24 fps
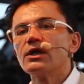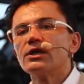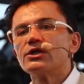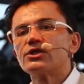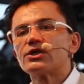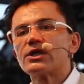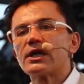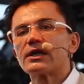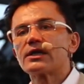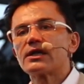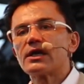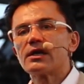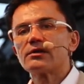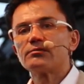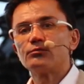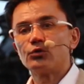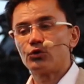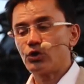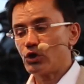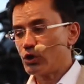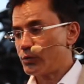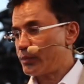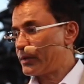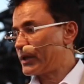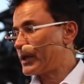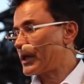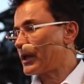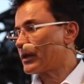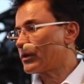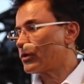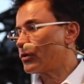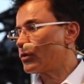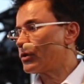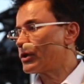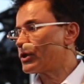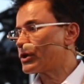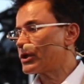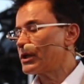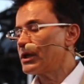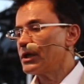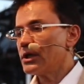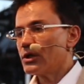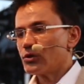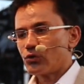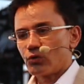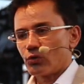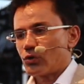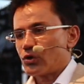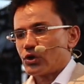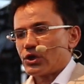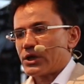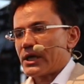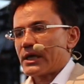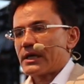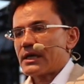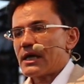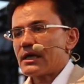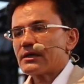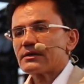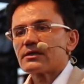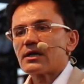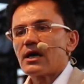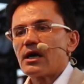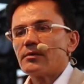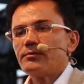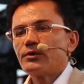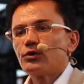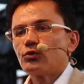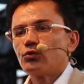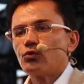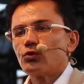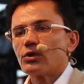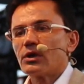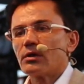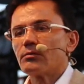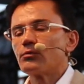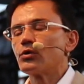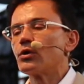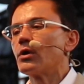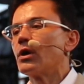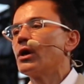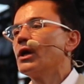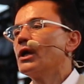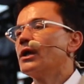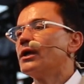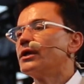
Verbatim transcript: Şeker müthiş bir teknoloji. Çünkü şeker sabit duramıyor.